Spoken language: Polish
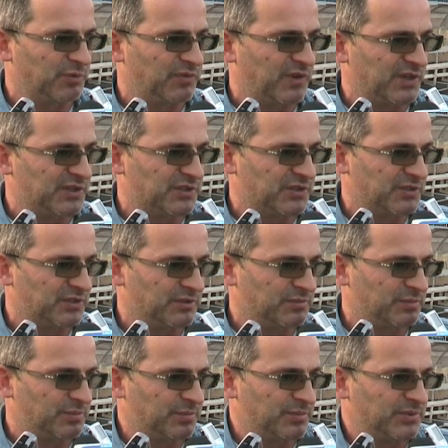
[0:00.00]
powalczyć,
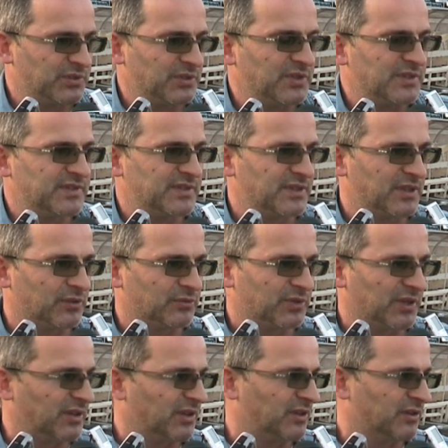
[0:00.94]
no, że nic innego
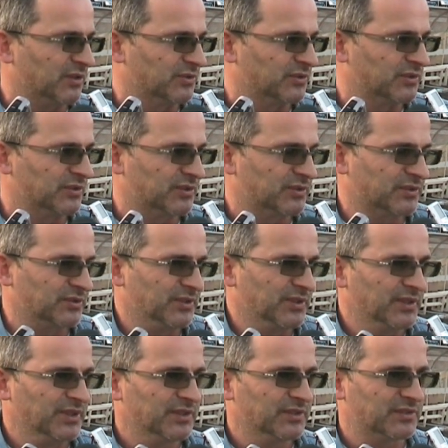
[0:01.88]
tutaj nie chodzi, no to,
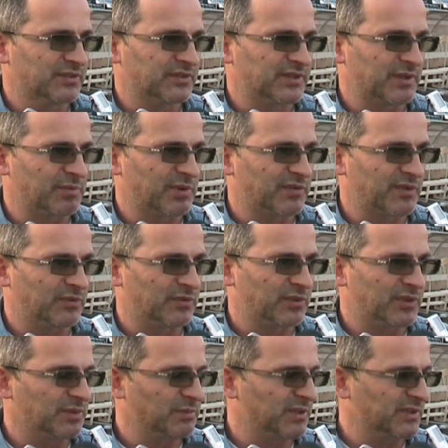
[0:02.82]
no to zabawa w
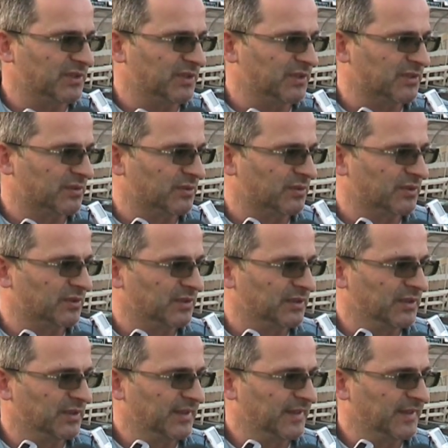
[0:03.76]
ogóle nie ma sensu. Czy
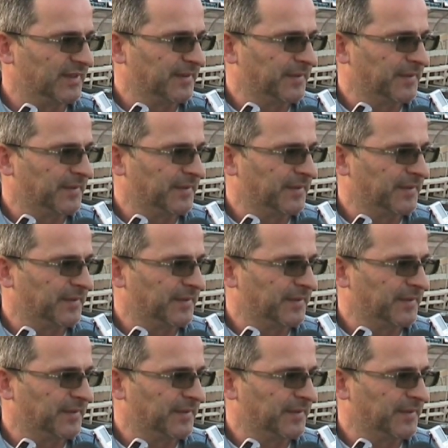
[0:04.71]
no. ma